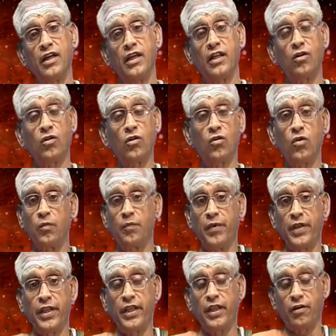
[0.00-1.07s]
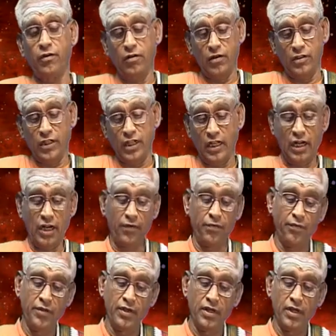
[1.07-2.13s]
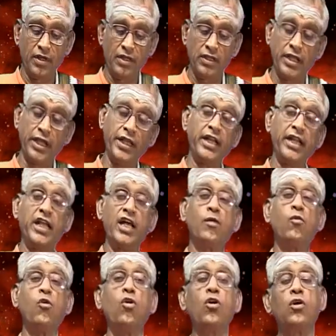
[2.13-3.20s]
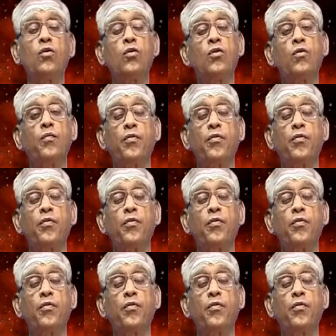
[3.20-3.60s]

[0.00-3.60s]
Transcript: என்று ஒரு குறிப்பை இங்கே தருகிறான் தைரியமோடு உன்